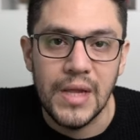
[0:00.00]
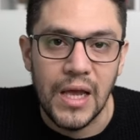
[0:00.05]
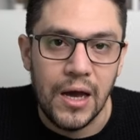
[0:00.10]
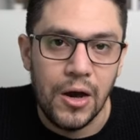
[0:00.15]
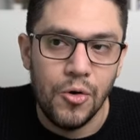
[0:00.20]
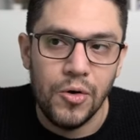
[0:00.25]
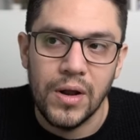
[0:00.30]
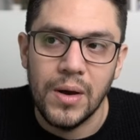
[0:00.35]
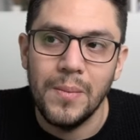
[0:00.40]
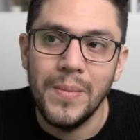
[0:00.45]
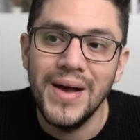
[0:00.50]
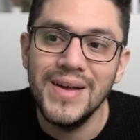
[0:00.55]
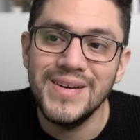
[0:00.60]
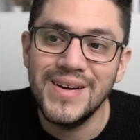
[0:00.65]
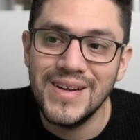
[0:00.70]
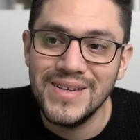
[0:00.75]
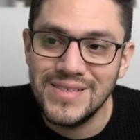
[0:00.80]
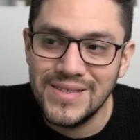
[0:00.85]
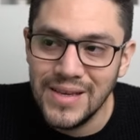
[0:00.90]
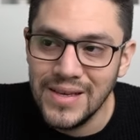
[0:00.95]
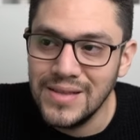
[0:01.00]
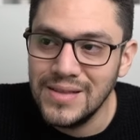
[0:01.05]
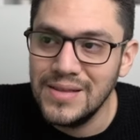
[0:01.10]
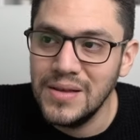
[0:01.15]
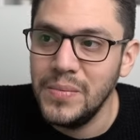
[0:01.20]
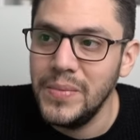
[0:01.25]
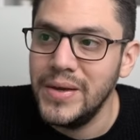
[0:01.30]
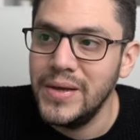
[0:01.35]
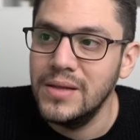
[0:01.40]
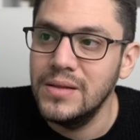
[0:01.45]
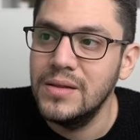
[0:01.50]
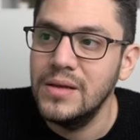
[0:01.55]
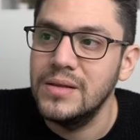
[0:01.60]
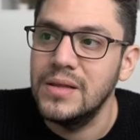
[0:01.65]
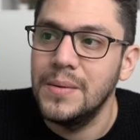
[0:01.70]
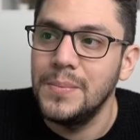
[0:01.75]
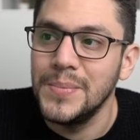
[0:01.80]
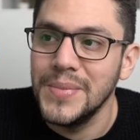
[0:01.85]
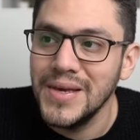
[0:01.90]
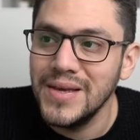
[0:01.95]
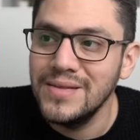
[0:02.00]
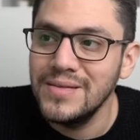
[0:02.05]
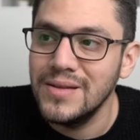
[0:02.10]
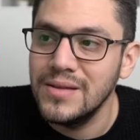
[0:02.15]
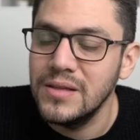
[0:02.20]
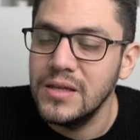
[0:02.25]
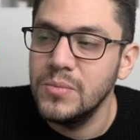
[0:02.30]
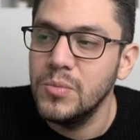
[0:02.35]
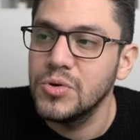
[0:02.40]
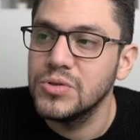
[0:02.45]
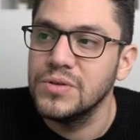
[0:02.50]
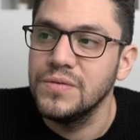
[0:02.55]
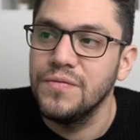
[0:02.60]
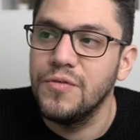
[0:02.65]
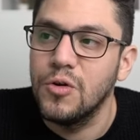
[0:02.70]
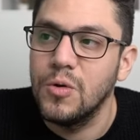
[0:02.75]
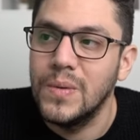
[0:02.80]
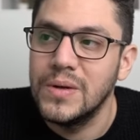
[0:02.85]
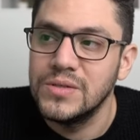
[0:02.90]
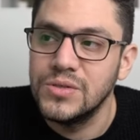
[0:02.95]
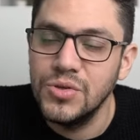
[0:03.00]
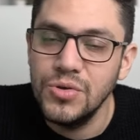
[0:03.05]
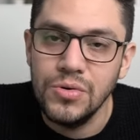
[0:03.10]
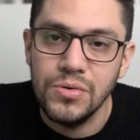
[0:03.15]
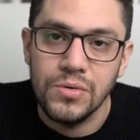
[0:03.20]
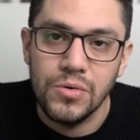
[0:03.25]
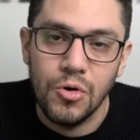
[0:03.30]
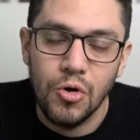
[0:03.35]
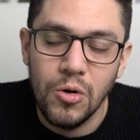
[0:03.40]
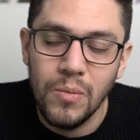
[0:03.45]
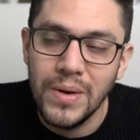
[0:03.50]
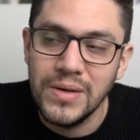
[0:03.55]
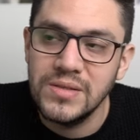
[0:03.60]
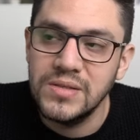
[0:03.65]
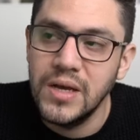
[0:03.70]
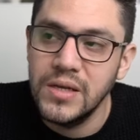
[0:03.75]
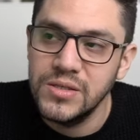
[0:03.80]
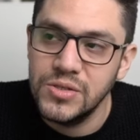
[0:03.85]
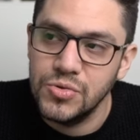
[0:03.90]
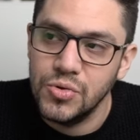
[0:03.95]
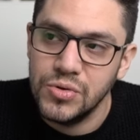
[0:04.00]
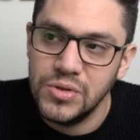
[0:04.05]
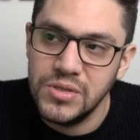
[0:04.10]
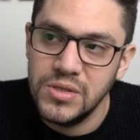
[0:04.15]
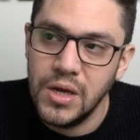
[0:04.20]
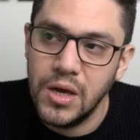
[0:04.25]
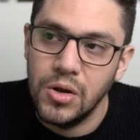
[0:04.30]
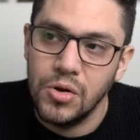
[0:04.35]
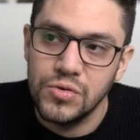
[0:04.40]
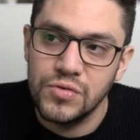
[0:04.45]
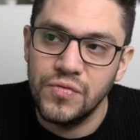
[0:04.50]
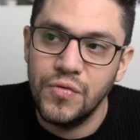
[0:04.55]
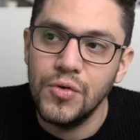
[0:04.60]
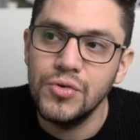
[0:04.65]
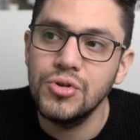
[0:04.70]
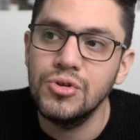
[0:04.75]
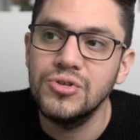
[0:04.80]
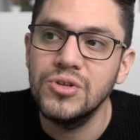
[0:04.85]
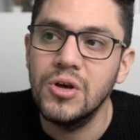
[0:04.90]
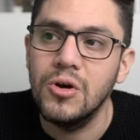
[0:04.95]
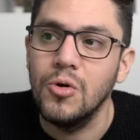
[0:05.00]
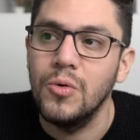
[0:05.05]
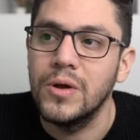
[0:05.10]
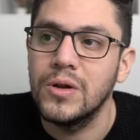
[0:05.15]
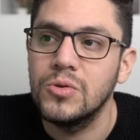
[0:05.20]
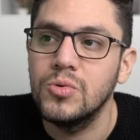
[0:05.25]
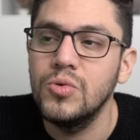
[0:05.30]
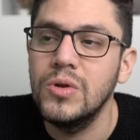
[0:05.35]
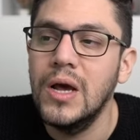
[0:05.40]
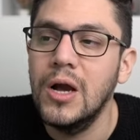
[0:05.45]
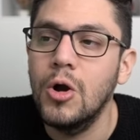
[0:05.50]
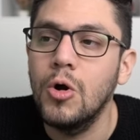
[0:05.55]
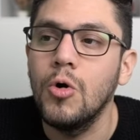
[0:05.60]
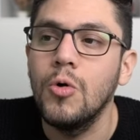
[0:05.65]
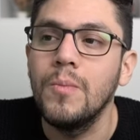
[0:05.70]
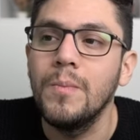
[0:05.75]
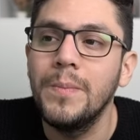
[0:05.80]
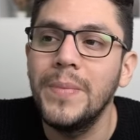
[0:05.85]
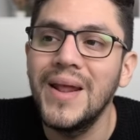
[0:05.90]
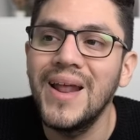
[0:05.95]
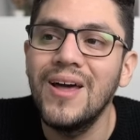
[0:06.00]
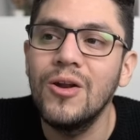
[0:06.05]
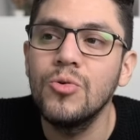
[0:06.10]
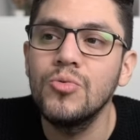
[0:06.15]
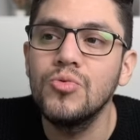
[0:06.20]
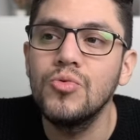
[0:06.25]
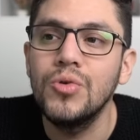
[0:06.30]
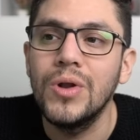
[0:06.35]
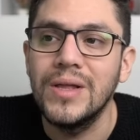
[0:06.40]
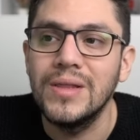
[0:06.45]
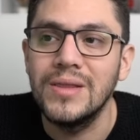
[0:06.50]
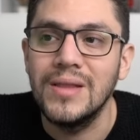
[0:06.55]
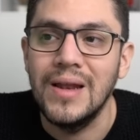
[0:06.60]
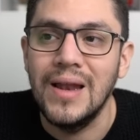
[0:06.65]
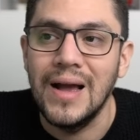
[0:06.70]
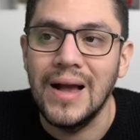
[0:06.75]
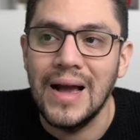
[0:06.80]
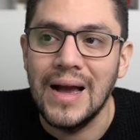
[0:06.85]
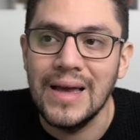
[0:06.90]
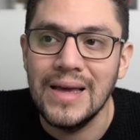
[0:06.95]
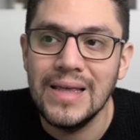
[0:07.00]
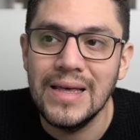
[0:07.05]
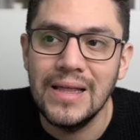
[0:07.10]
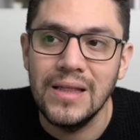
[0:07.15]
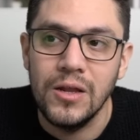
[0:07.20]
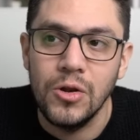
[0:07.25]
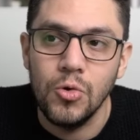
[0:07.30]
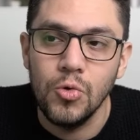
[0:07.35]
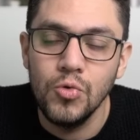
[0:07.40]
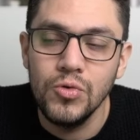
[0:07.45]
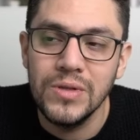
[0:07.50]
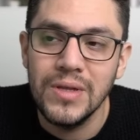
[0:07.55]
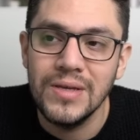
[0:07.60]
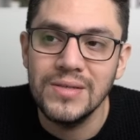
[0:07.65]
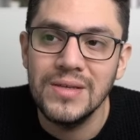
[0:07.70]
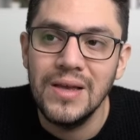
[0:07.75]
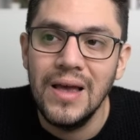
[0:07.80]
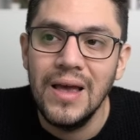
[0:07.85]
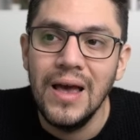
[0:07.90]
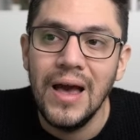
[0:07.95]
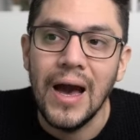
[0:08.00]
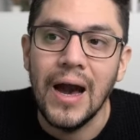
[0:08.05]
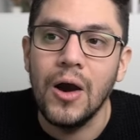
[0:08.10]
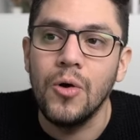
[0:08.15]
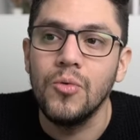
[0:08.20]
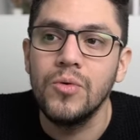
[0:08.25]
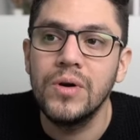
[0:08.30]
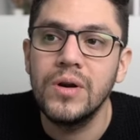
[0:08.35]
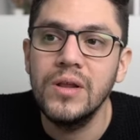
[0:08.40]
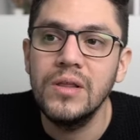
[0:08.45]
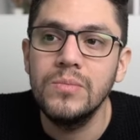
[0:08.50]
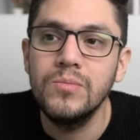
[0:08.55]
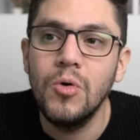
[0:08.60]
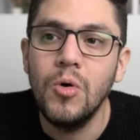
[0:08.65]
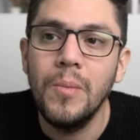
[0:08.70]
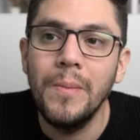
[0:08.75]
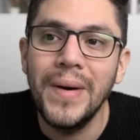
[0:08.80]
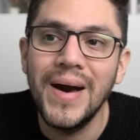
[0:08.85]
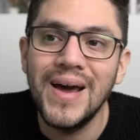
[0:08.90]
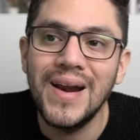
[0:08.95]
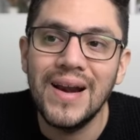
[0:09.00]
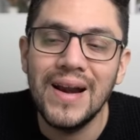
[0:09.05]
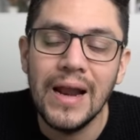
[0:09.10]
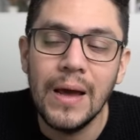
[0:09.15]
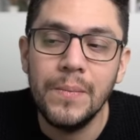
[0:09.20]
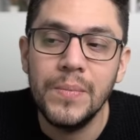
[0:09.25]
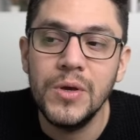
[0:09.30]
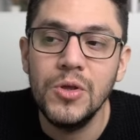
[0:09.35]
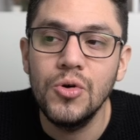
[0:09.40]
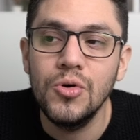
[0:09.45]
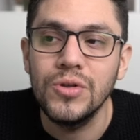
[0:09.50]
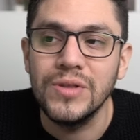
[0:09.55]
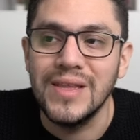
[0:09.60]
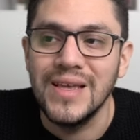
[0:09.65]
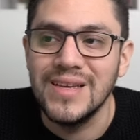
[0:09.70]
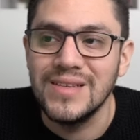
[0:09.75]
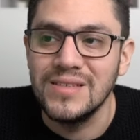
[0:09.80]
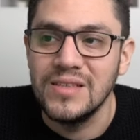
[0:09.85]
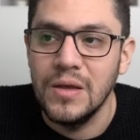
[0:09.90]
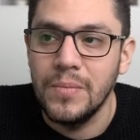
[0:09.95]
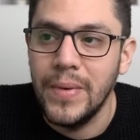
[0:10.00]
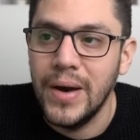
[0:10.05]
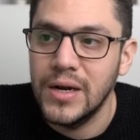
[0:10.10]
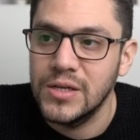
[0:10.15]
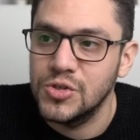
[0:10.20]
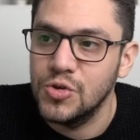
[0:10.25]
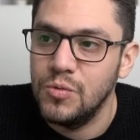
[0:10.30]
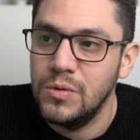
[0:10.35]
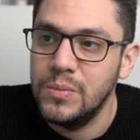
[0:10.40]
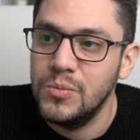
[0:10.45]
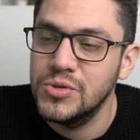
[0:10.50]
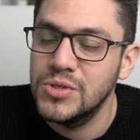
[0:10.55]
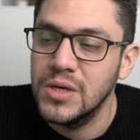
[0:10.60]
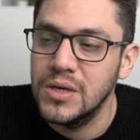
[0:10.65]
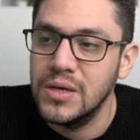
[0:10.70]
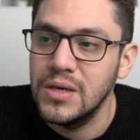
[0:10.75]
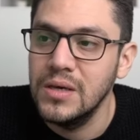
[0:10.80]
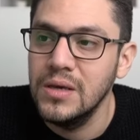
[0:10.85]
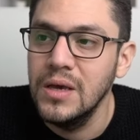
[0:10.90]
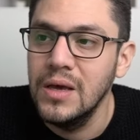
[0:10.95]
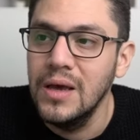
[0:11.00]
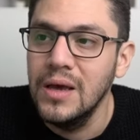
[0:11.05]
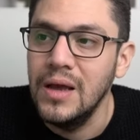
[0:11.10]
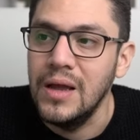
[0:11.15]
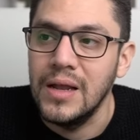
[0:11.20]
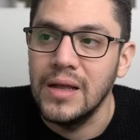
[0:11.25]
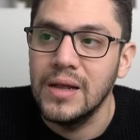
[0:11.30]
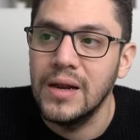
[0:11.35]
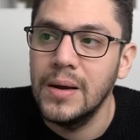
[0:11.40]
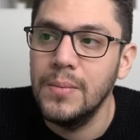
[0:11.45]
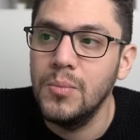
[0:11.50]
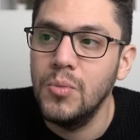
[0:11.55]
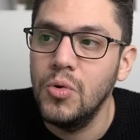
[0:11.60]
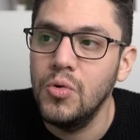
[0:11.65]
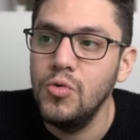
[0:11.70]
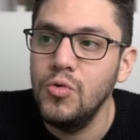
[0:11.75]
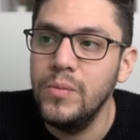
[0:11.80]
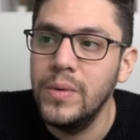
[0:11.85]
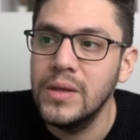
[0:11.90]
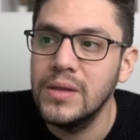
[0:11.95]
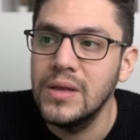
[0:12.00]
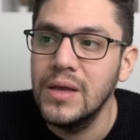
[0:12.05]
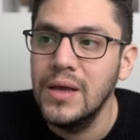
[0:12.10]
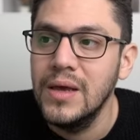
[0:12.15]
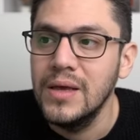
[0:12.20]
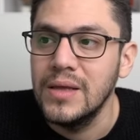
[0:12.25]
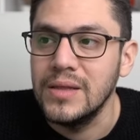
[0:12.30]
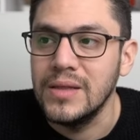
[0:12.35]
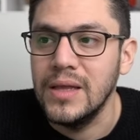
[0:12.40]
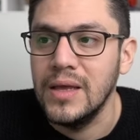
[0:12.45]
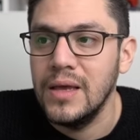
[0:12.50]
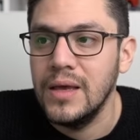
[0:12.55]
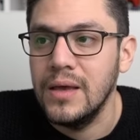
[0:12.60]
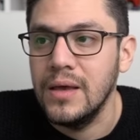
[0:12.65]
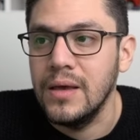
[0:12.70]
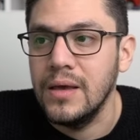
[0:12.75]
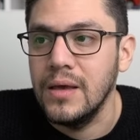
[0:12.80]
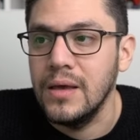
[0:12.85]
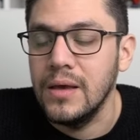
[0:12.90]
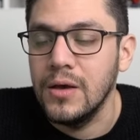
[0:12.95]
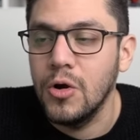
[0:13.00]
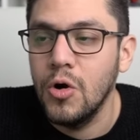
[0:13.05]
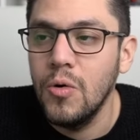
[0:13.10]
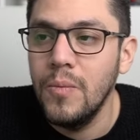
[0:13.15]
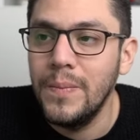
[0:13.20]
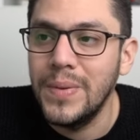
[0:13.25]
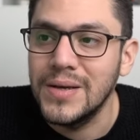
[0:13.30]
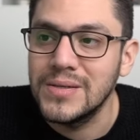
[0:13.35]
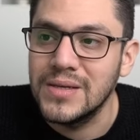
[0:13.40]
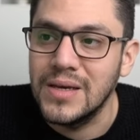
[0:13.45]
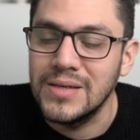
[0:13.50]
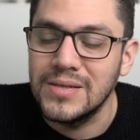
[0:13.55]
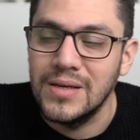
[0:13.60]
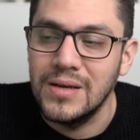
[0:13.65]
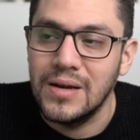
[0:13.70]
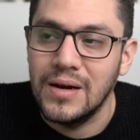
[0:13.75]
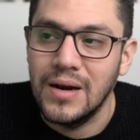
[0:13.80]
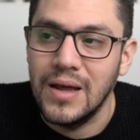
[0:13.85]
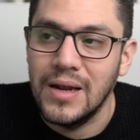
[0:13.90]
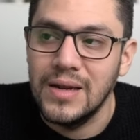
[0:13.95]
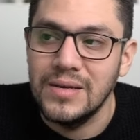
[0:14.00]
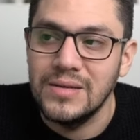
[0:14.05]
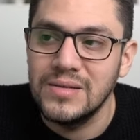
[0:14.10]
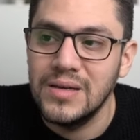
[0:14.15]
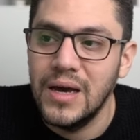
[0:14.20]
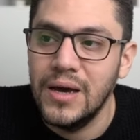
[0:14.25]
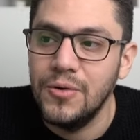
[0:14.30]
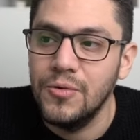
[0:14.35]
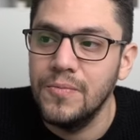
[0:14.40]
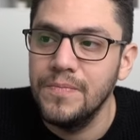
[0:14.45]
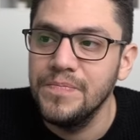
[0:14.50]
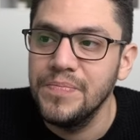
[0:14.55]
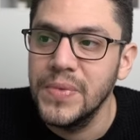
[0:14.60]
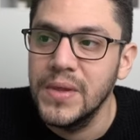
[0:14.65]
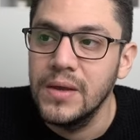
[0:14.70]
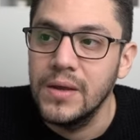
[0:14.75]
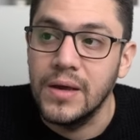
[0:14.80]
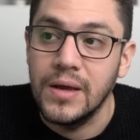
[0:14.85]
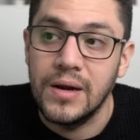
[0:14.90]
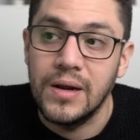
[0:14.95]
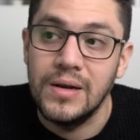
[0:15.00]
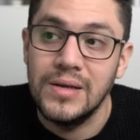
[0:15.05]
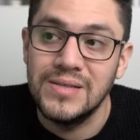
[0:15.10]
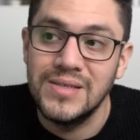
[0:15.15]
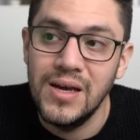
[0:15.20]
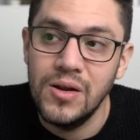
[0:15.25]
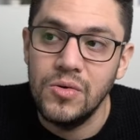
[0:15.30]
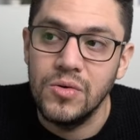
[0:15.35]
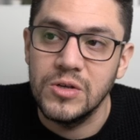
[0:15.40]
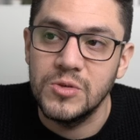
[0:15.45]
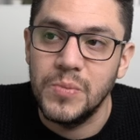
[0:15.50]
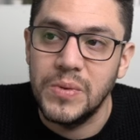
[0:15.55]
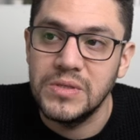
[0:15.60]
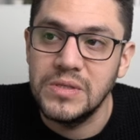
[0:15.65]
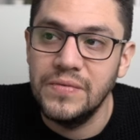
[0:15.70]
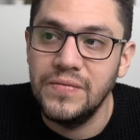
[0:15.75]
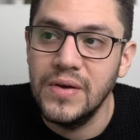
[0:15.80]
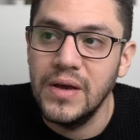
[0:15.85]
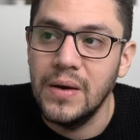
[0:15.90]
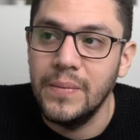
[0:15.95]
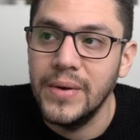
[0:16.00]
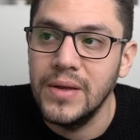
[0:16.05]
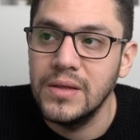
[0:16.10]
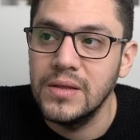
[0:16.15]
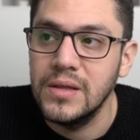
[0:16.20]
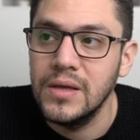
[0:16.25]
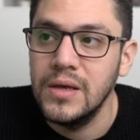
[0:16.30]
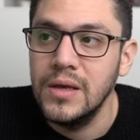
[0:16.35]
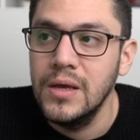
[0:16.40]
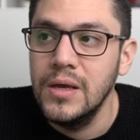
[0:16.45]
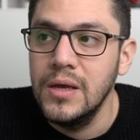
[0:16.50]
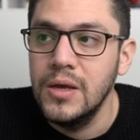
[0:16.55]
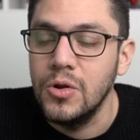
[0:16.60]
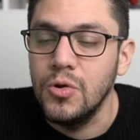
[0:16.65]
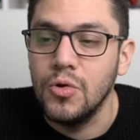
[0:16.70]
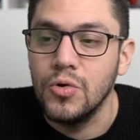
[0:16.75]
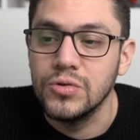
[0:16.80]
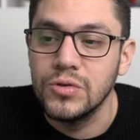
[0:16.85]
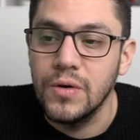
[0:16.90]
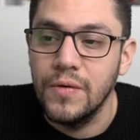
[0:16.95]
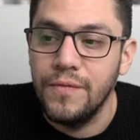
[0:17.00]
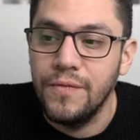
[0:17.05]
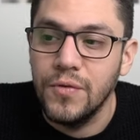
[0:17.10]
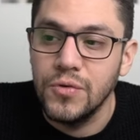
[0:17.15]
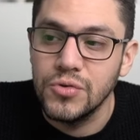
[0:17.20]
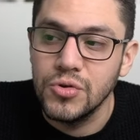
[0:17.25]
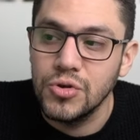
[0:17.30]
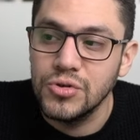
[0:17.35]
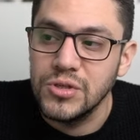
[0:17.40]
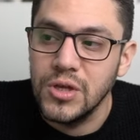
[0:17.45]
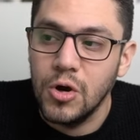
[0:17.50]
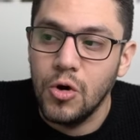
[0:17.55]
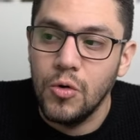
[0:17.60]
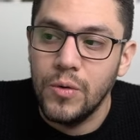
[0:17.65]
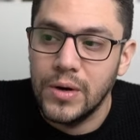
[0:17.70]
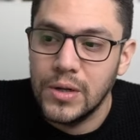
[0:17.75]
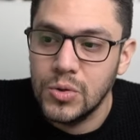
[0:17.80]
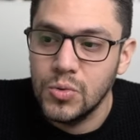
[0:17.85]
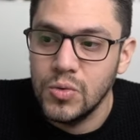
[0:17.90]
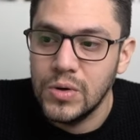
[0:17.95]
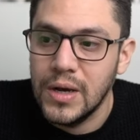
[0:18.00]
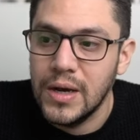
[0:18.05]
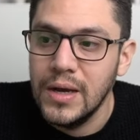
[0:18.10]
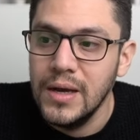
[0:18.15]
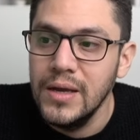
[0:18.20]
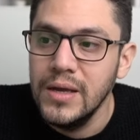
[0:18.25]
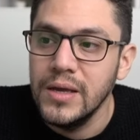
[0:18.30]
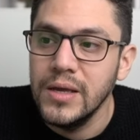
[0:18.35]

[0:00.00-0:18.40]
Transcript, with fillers: Ahora, más recientemente también tenemos información. Goldman Sachs nos dice que los fondos de cobertura compraron durante la caída del lunes a un ritmo más rápido desde marzo. Vemos aquí el gran volumen de eh, compras que se realizaron, que realizaron específicamente los fondos de cobertura.